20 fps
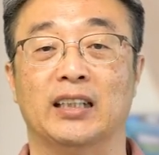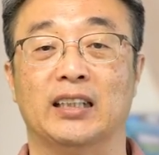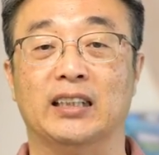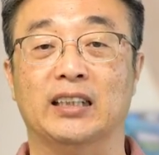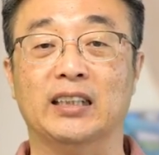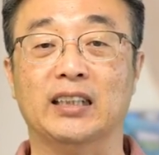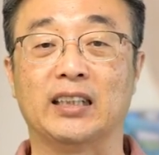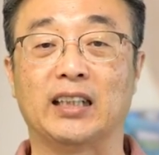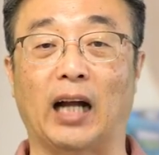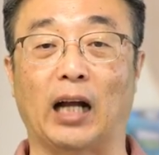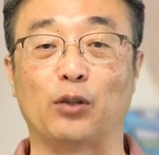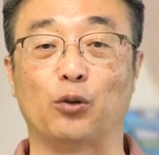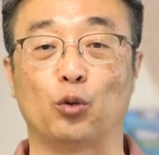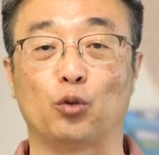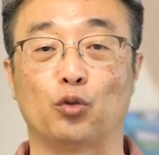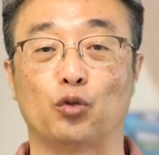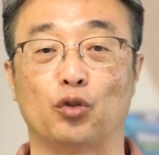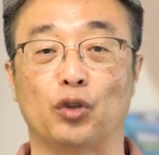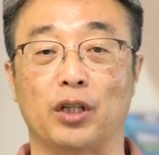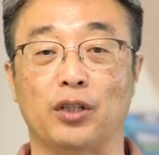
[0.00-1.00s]
그
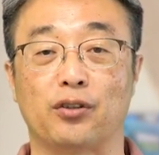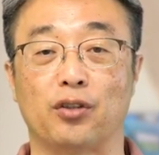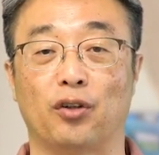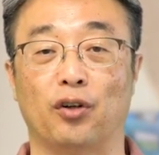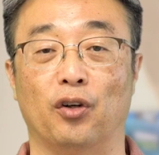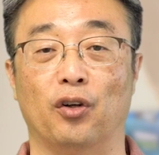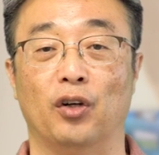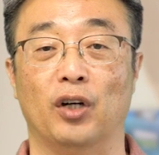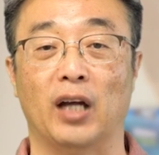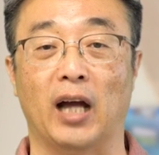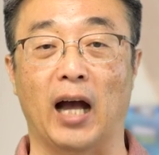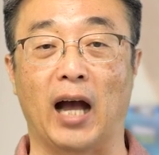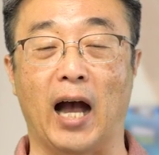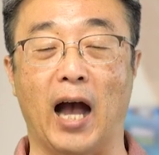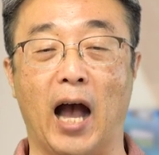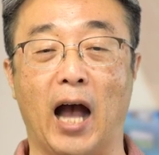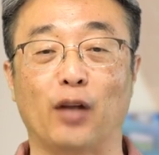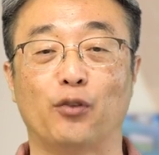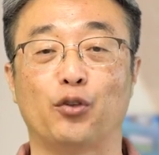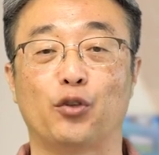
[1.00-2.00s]
가족 중에서
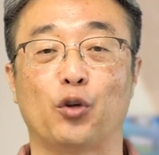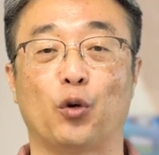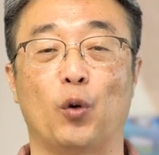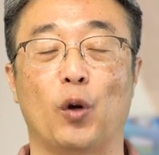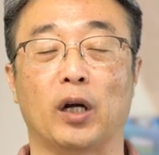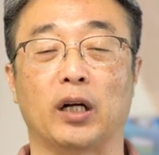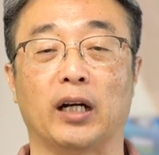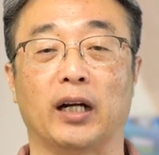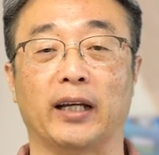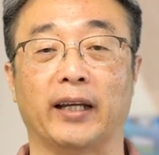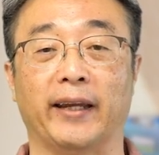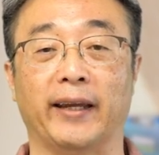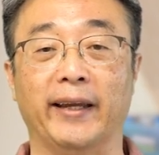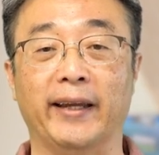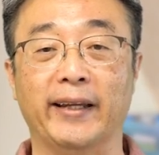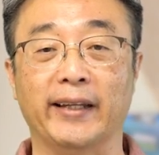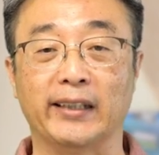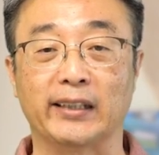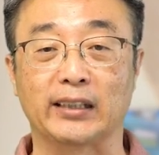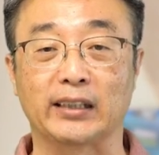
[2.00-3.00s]
아주
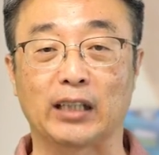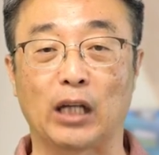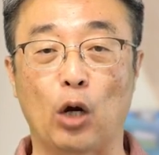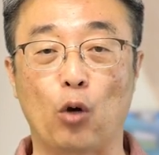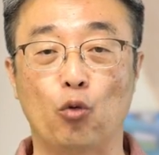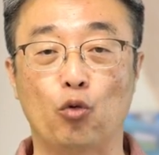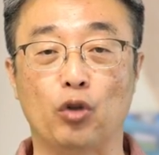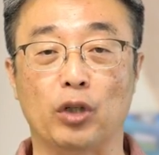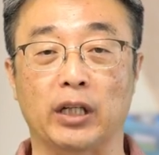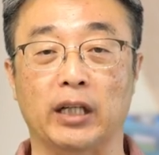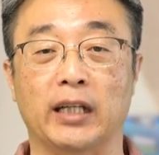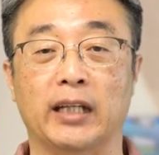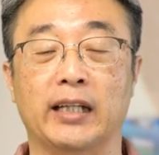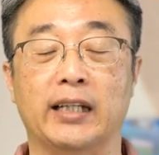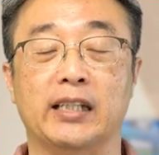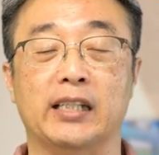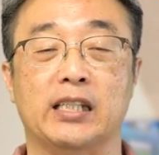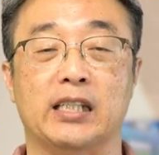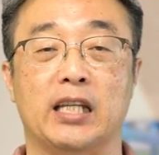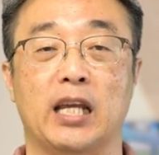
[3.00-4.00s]
정확하게 사울이
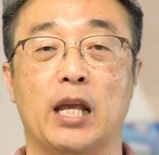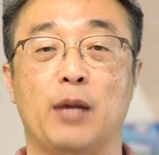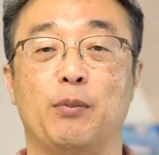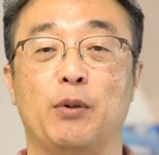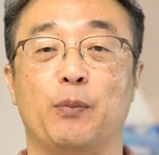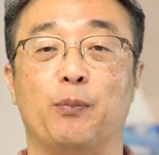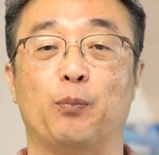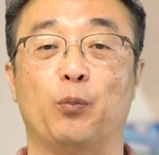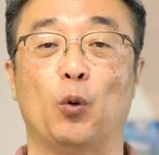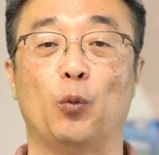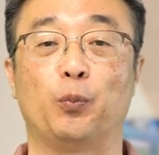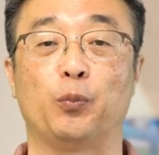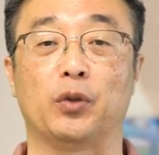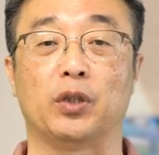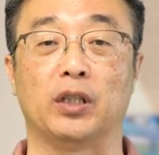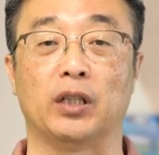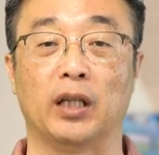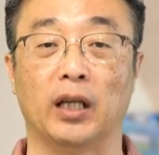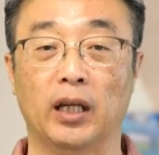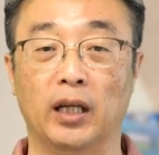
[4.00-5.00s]
제비
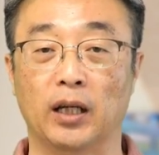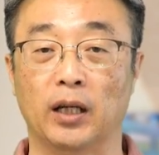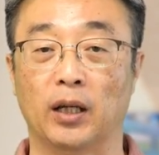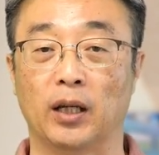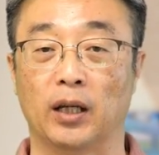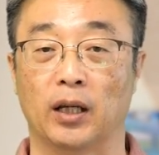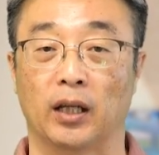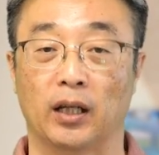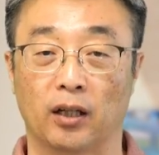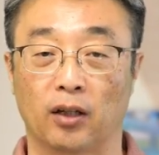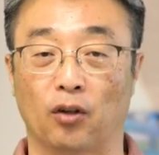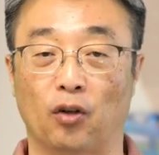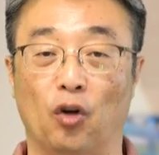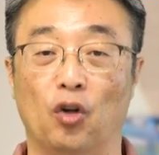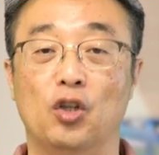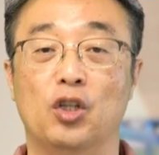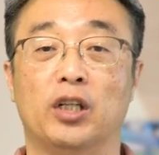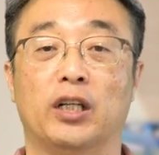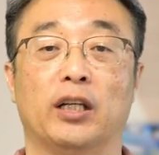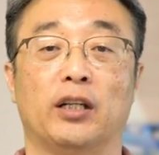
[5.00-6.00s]
뽑기에
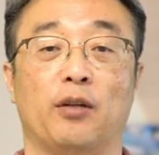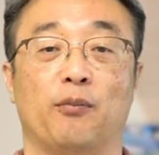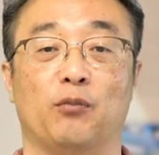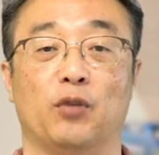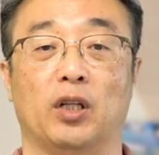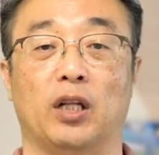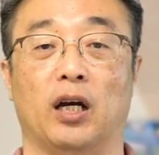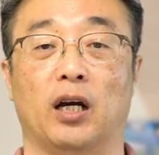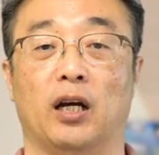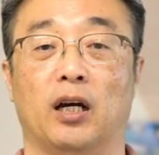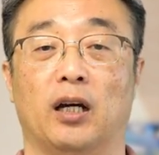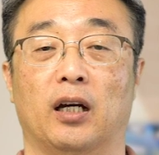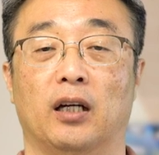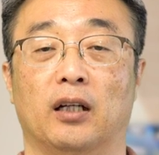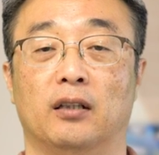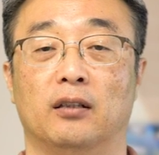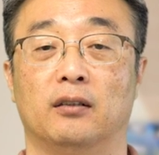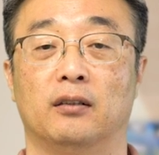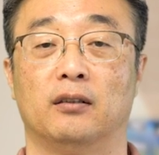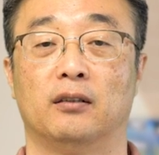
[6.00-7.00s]
걸리게 됩니다.
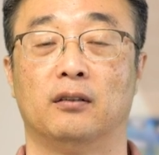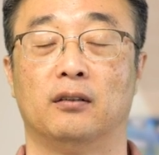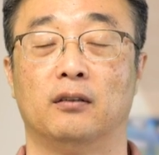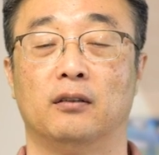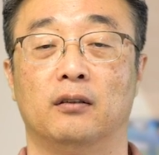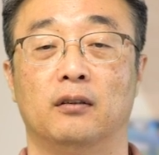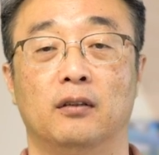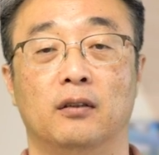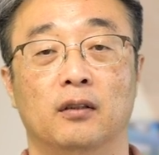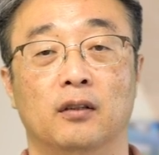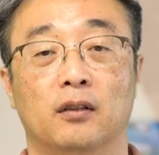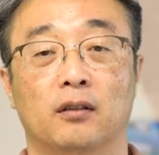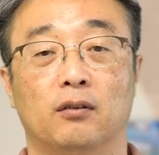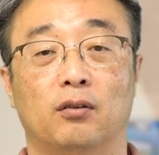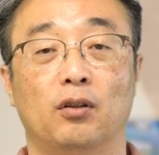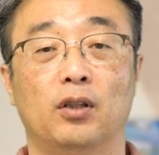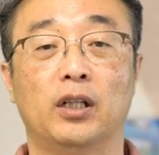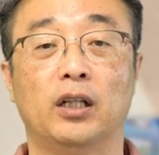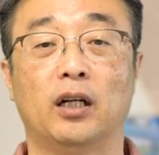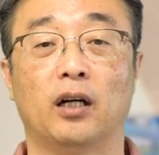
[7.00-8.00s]

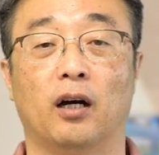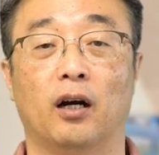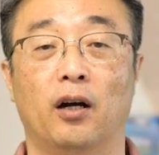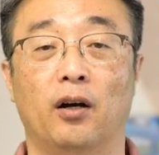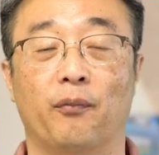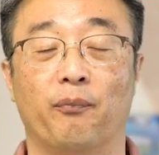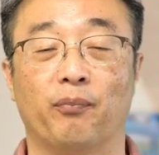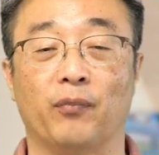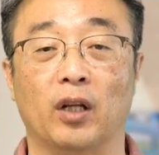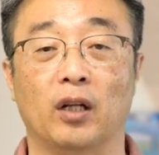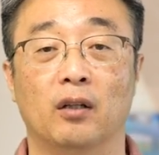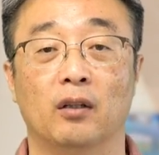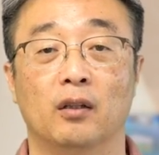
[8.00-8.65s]
그러니까